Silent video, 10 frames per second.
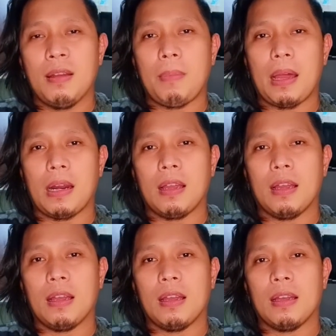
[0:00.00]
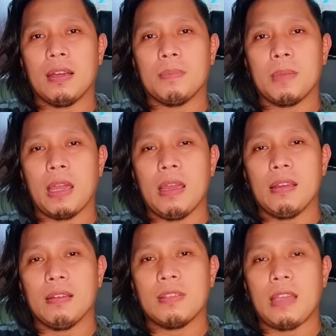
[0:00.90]
para
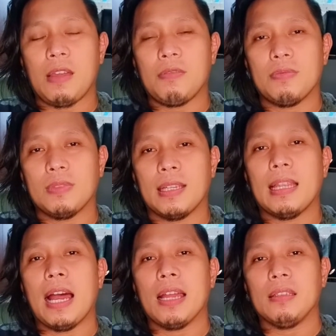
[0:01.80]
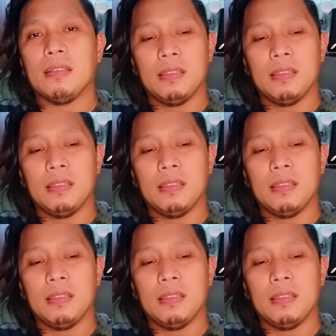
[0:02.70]
maging safe sa daan.